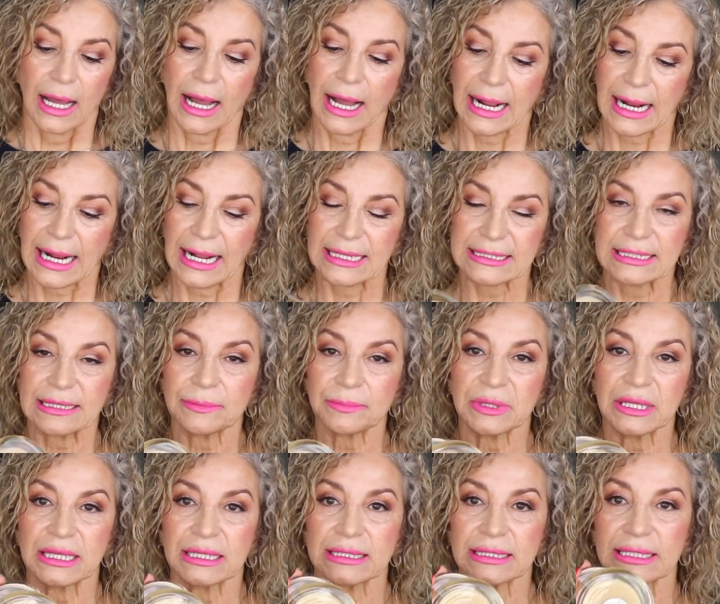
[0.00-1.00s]
Acá
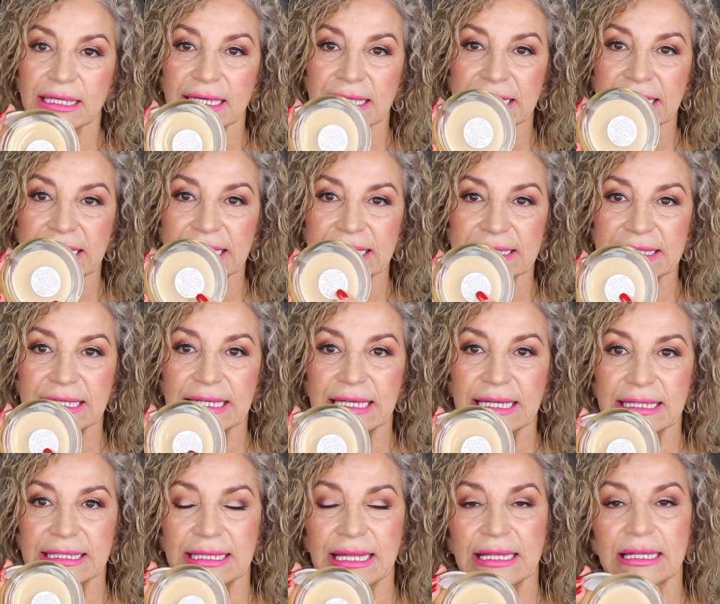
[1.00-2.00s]
también tiene la
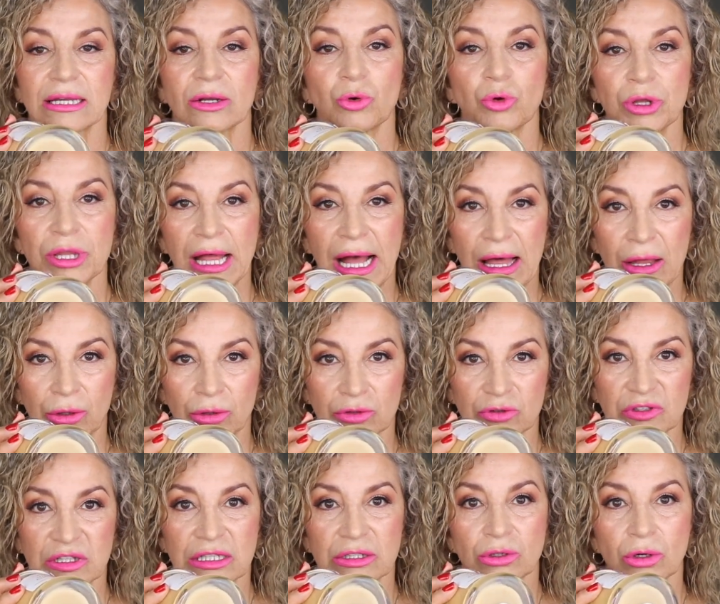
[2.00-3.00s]
etiqueta de
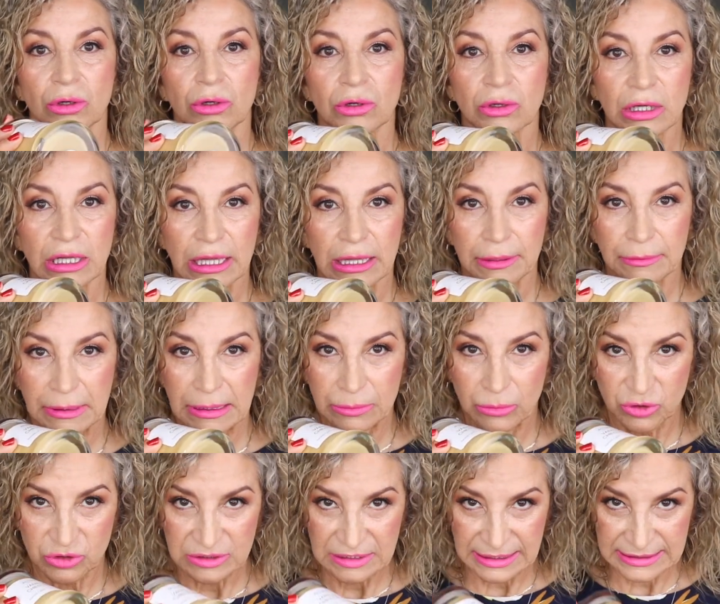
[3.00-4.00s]
cuidados de todo lo que
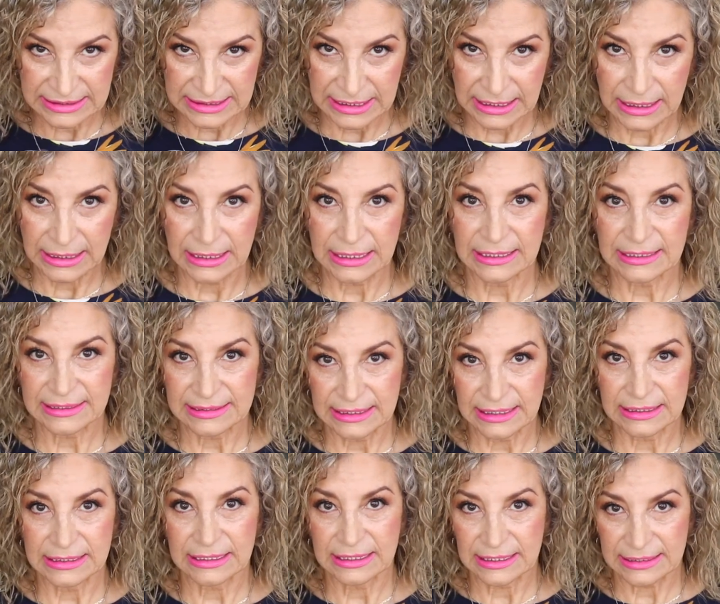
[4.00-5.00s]
debemos hacer,
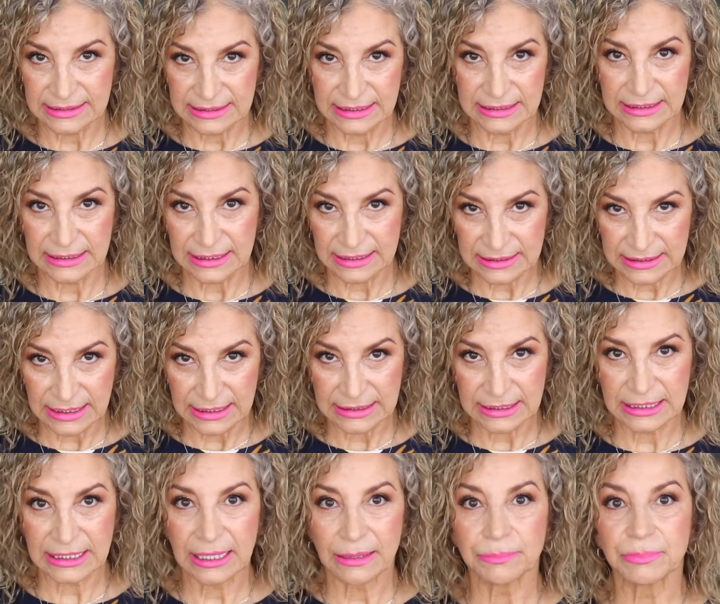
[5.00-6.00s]
etcétera, etcétera,
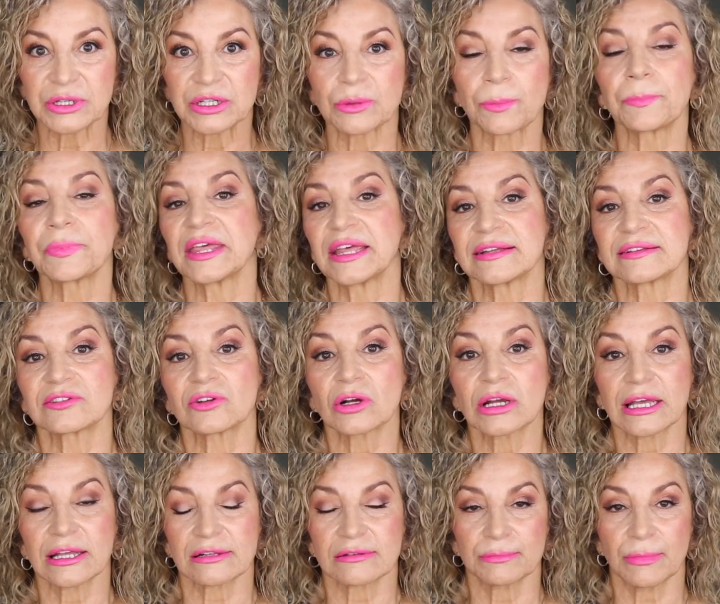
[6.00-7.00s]
etcétera, pero pienso
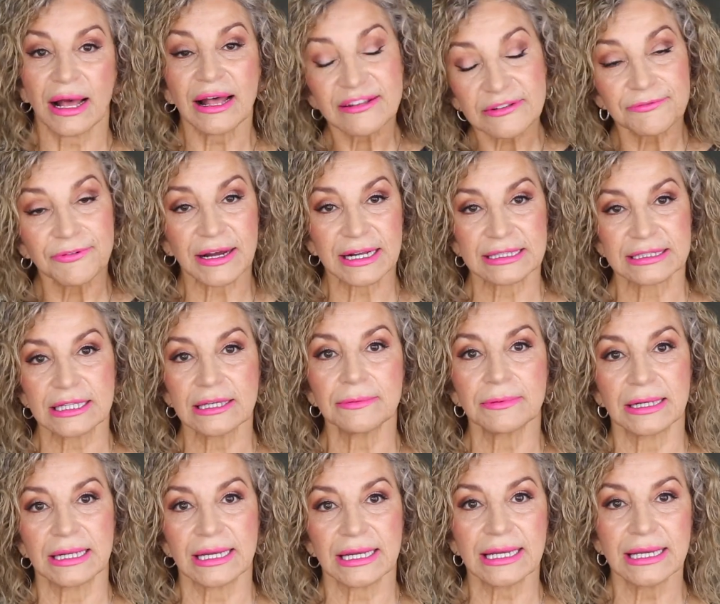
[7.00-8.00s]
que es más
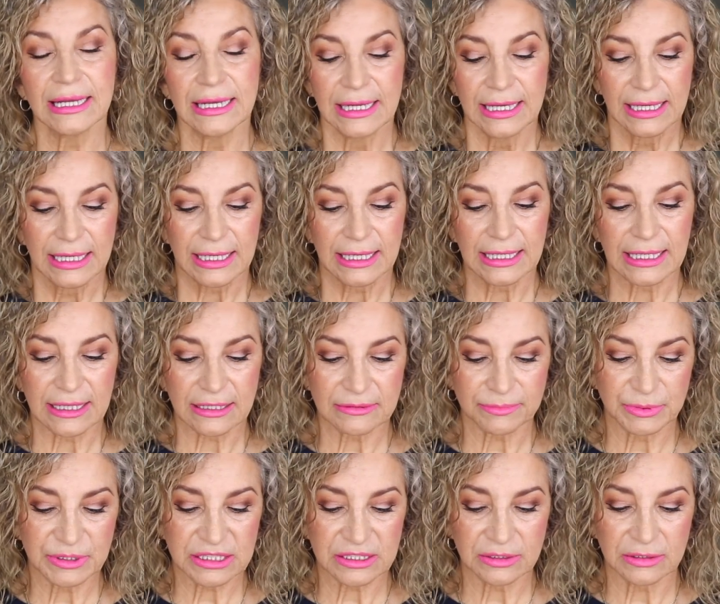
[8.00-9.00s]
factible que las
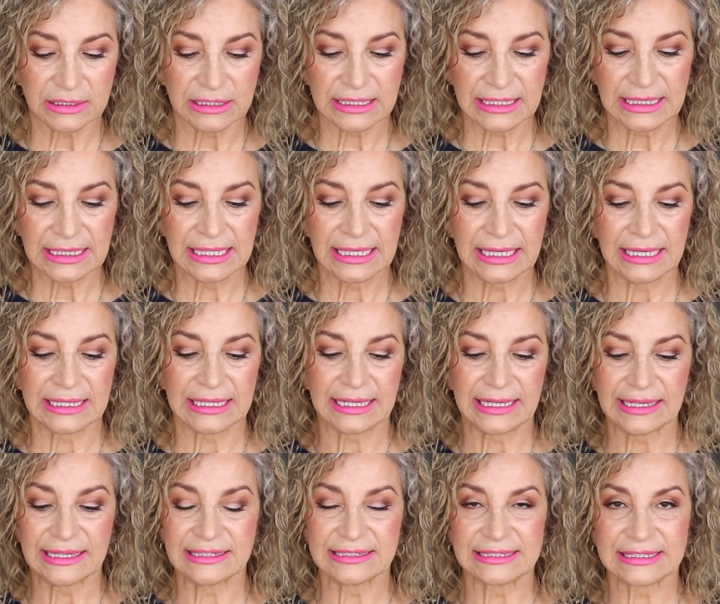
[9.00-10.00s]
personas lean
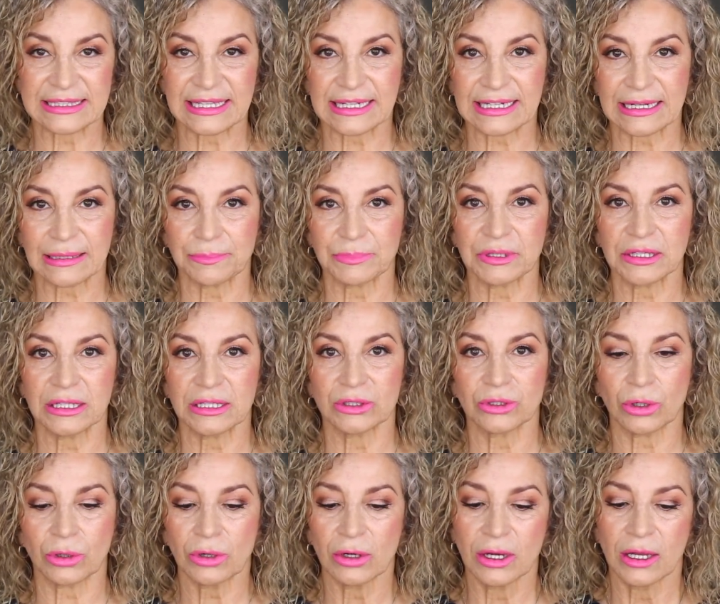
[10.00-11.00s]
esta
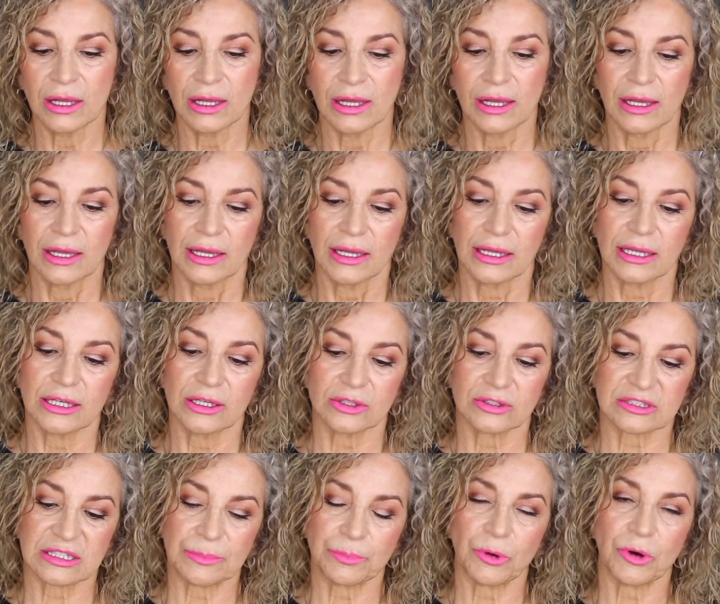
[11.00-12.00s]
rapidito y
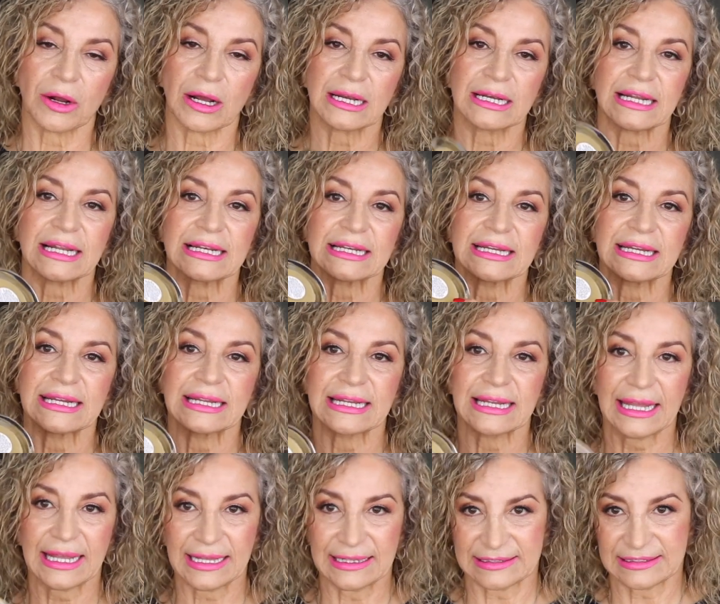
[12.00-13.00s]
no se pongan a
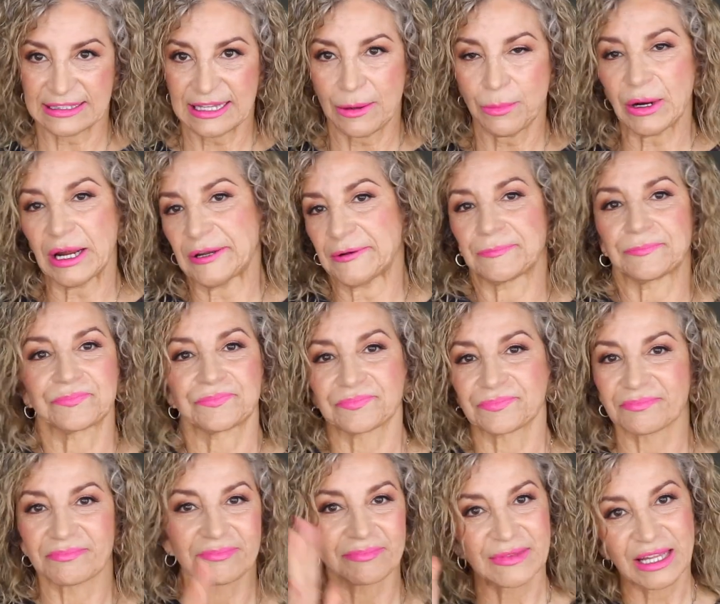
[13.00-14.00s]
leer esta. Bueno,
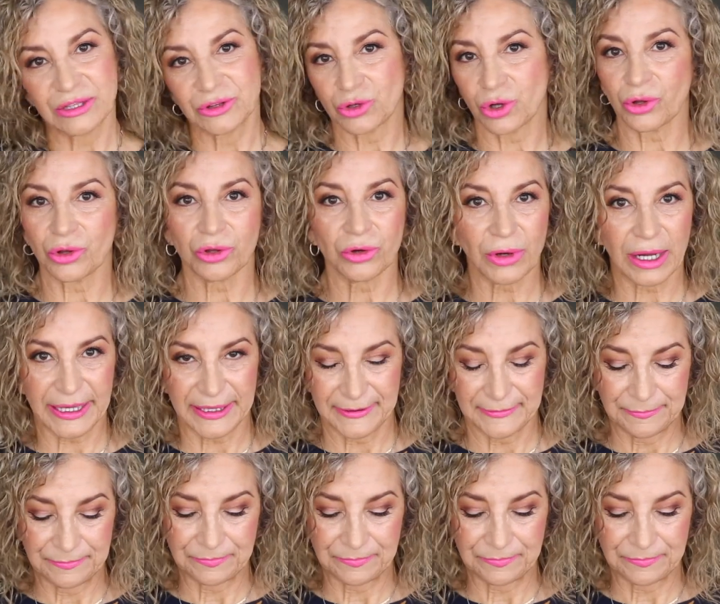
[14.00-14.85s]
de todo hay.